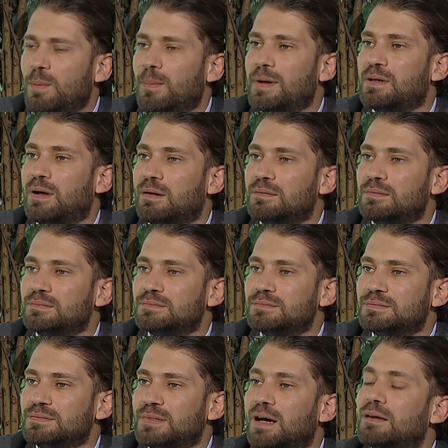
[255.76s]
مرة
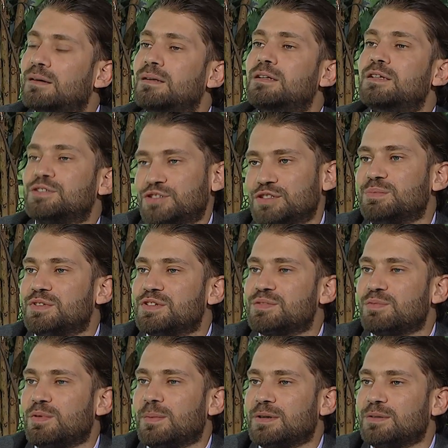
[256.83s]
أقل شيء
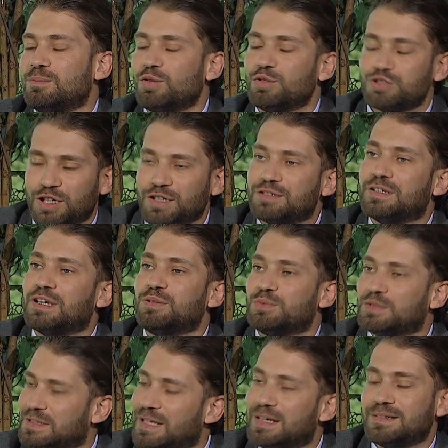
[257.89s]
بالأسبوع مرة مو شهرين
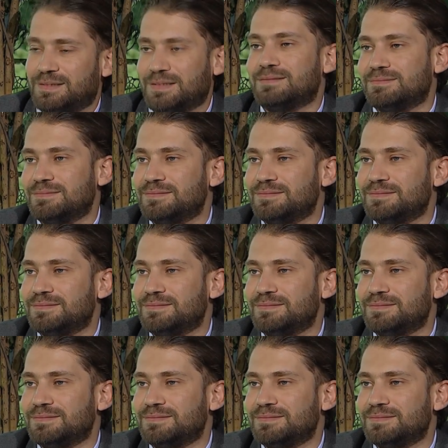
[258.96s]
وثلاثة